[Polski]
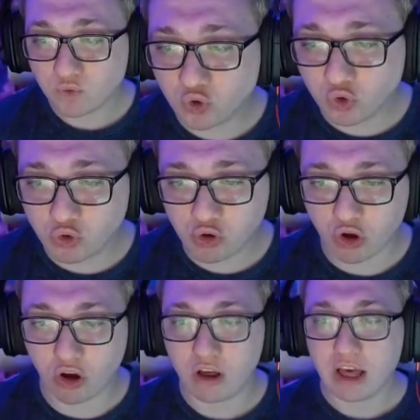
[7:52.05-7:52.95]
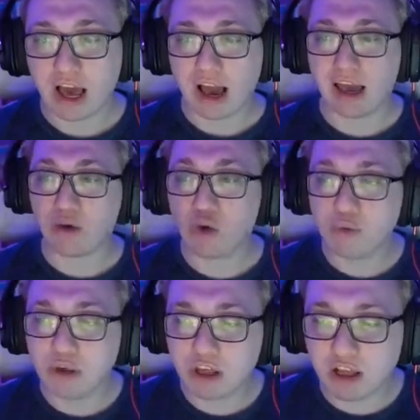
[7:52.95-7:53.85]
Dużo. A jak już
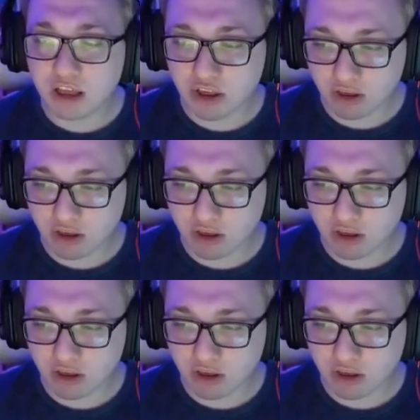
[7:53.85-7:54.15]
myślicie,